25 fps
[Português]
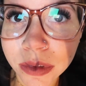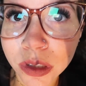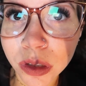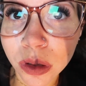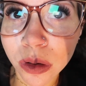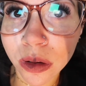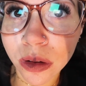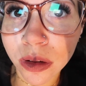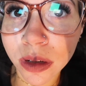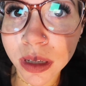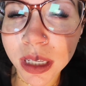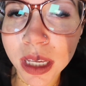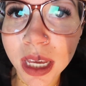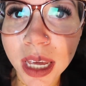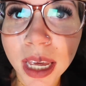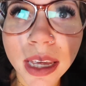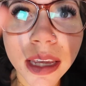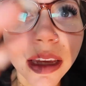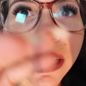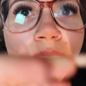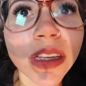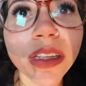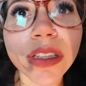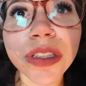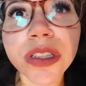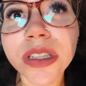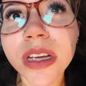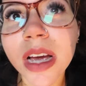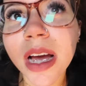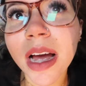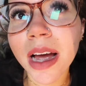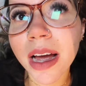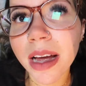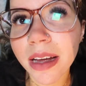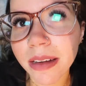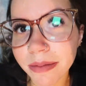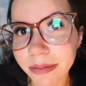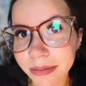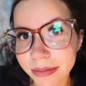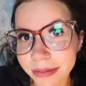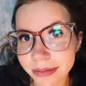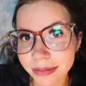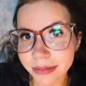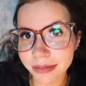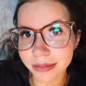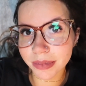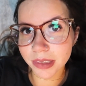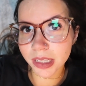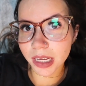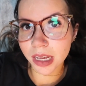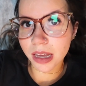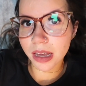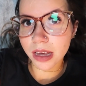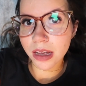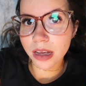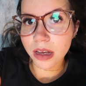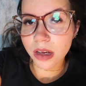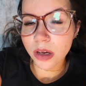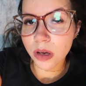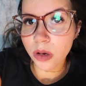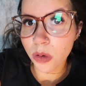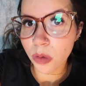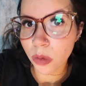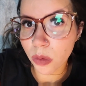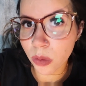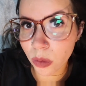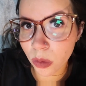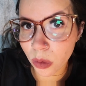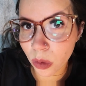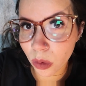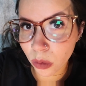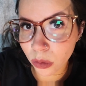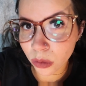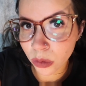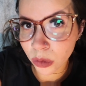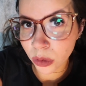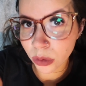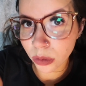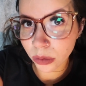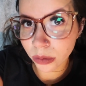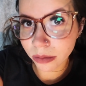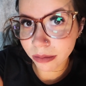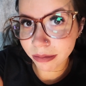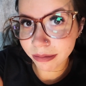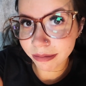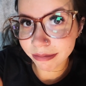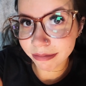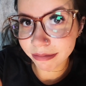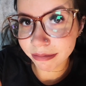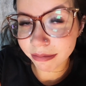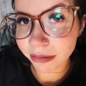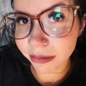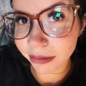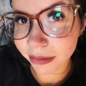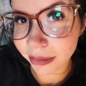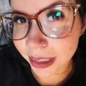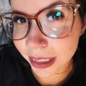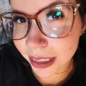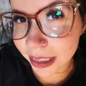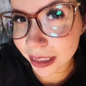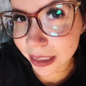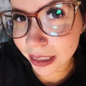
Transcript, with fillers: Coloquei aqui já. O outro. Uhum.